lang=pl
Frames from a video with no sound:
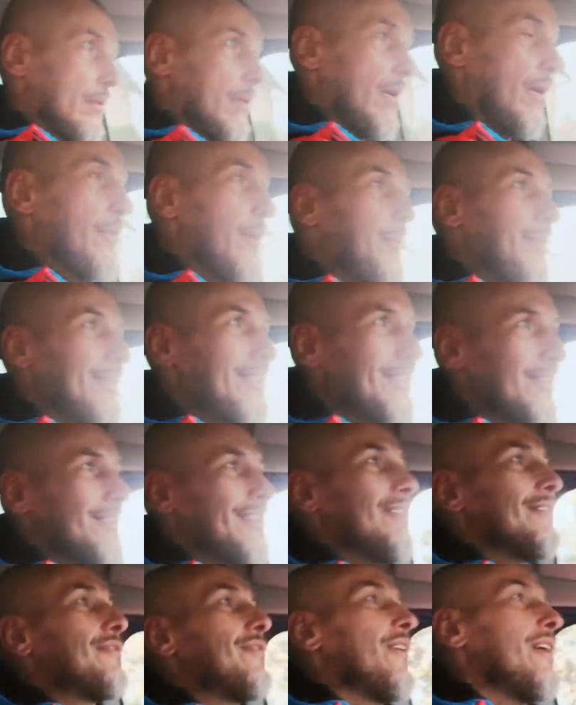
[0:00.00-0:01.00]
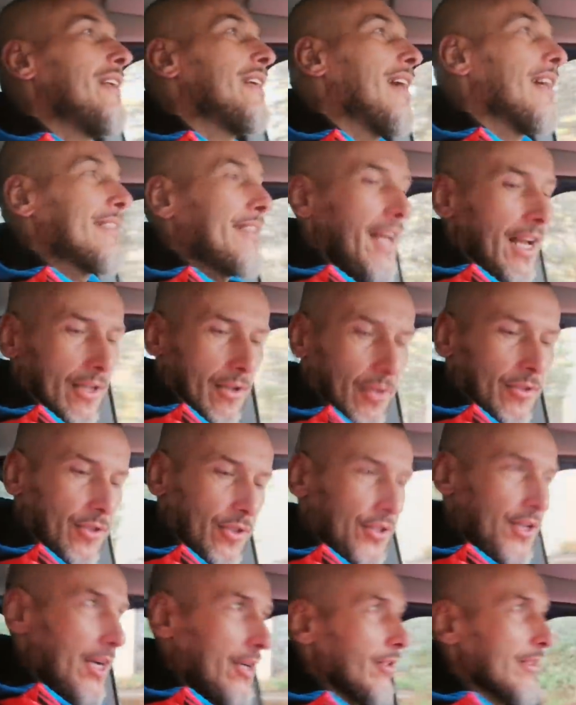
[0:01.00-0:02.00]
A wie pan co tam, felga taką
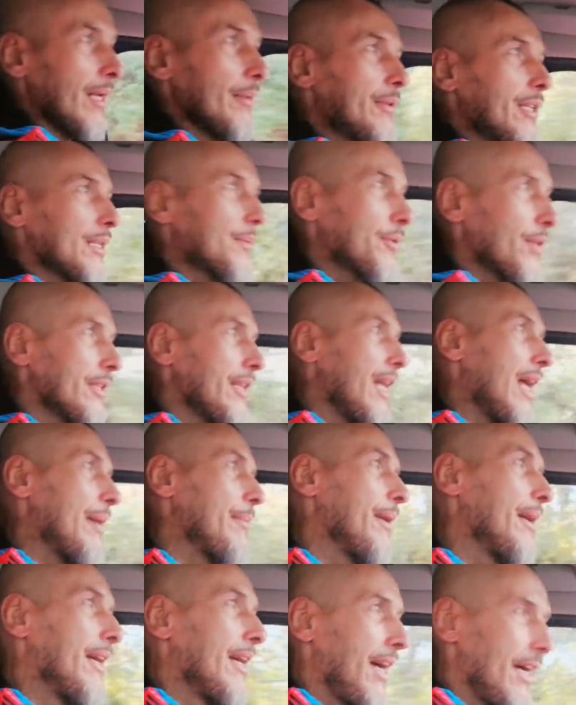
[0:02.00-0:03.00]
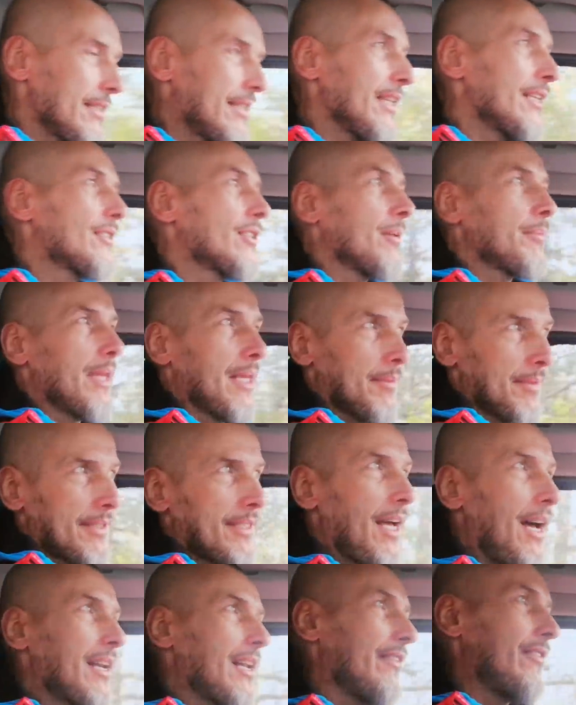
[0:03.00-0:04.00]
czy siaką, tam coś sprzedałem, a zdjęcia miałem
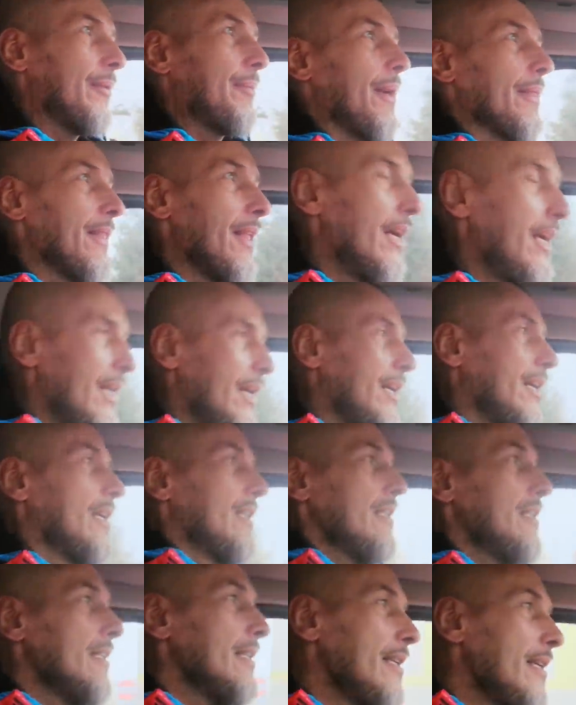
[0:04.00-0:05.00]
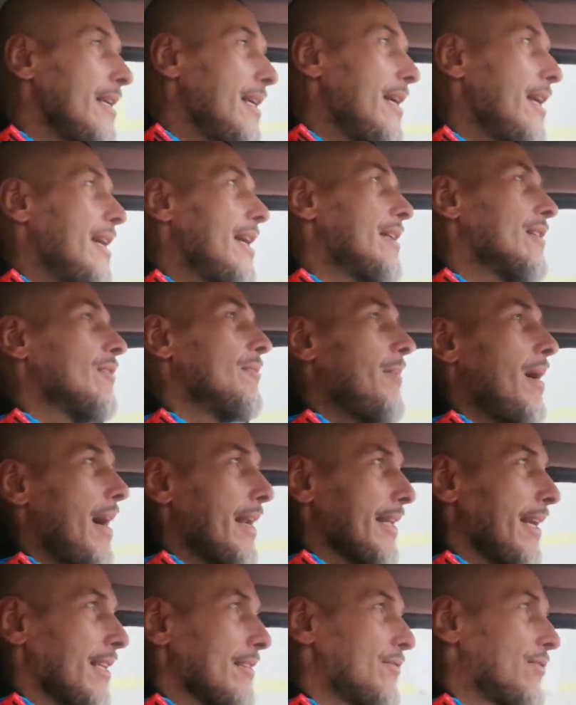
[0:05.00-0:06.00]
stare, wie pan. Nie, no
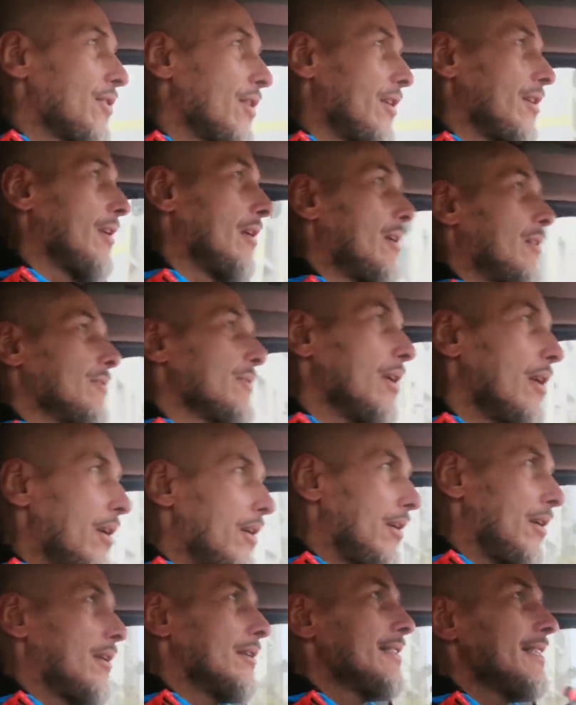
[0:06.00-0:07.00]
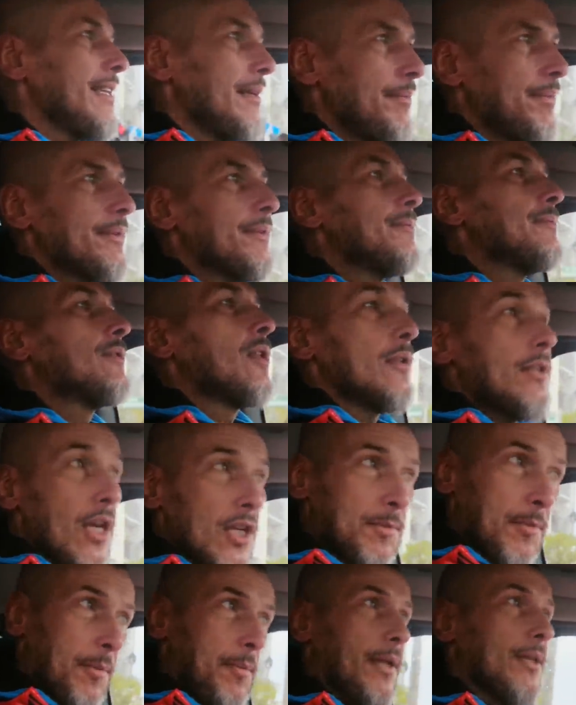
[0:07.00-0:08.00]
Marian wziął, no, nie, to
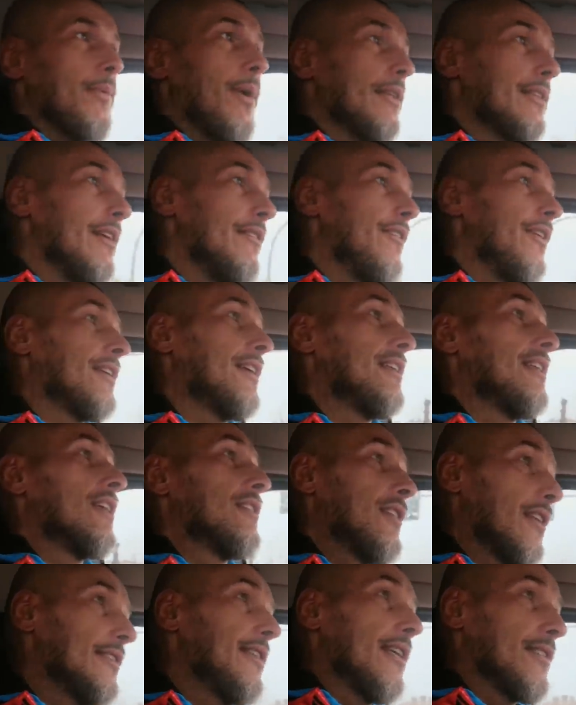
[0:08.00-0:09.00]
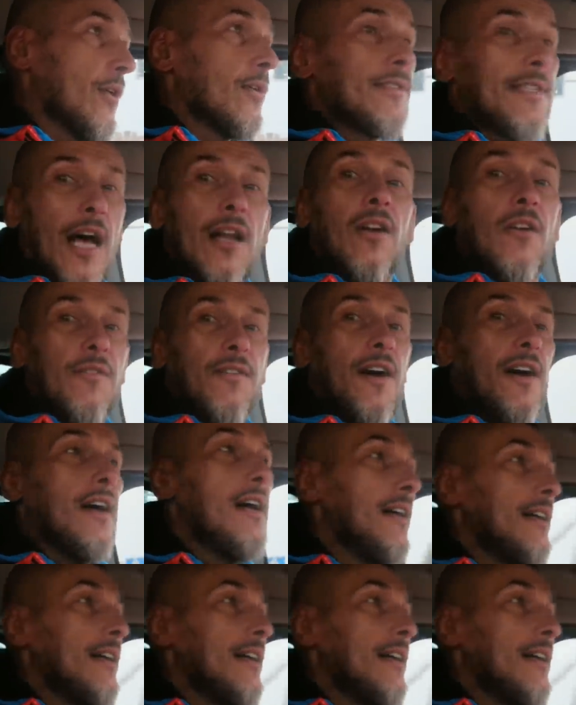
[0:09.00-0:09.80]
też ma pan ładne felgi, te 16-calowe.